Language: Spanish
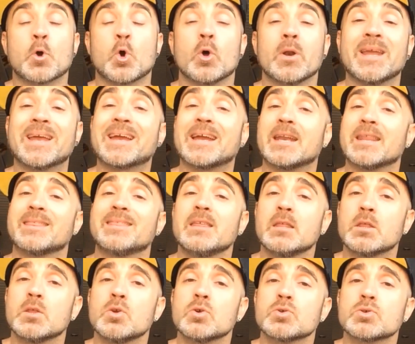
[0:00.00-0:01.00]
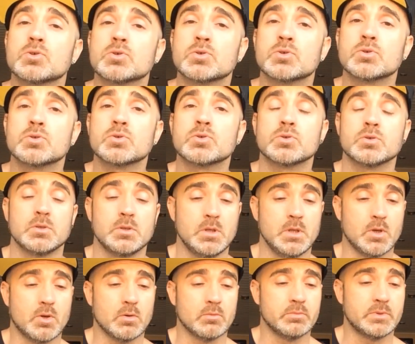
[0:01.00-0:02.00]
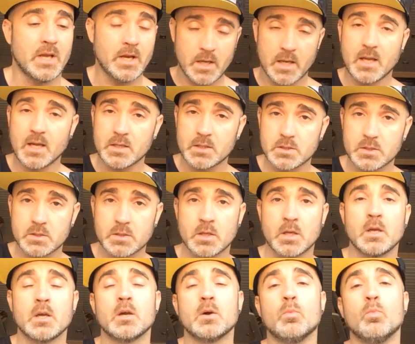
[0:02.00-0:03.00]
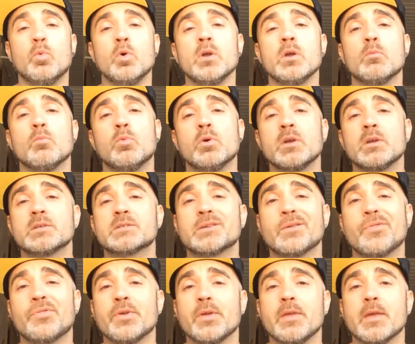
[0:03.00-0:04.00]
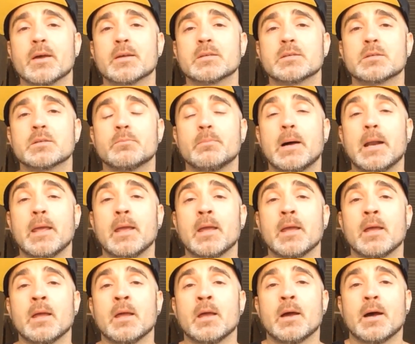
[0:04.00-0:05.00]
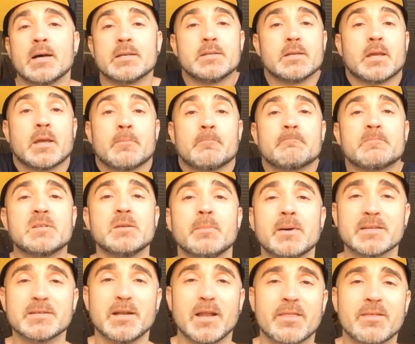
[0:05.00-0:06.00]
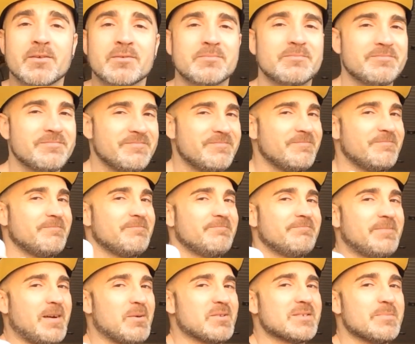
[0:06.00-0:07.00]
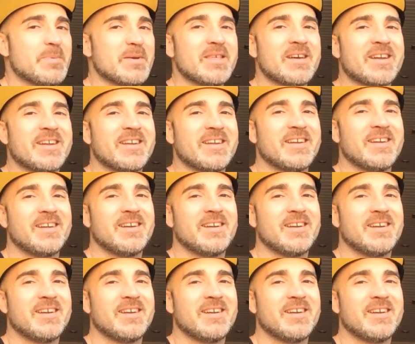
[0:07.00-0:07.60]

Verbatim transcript: con ejercicios y con técnicas muy, muy sencillas, ¿vale? Así que, sin más dilación, vamos a empezar.